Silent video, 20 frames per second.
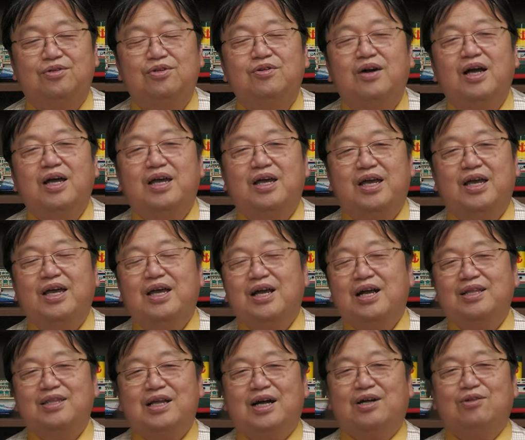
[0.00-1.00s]
それは映
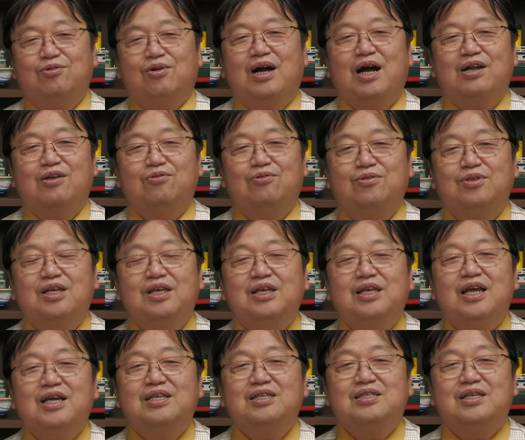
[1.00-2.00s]
画の中の彼の人
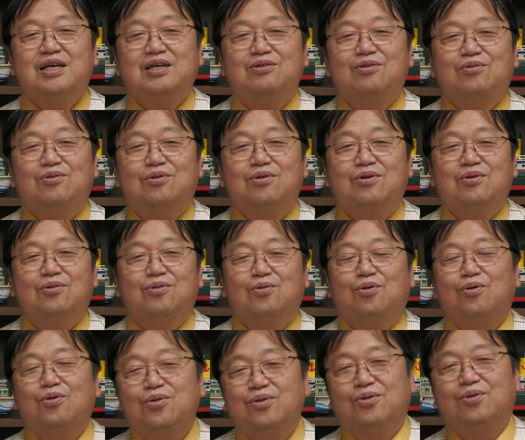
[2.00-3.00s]
間性の
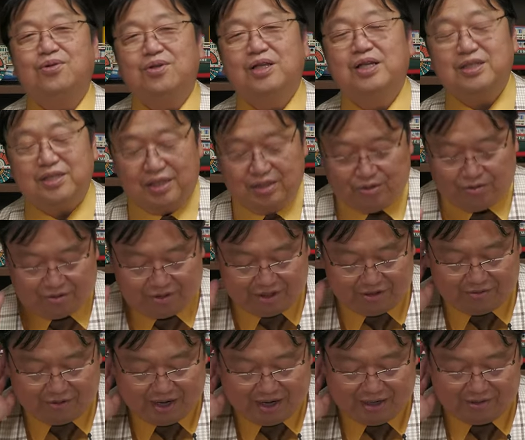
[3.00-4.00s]
行動ですね、それ
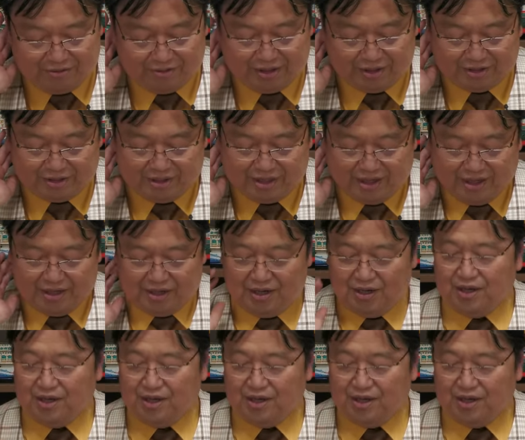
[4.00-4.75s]
で分かるんですね。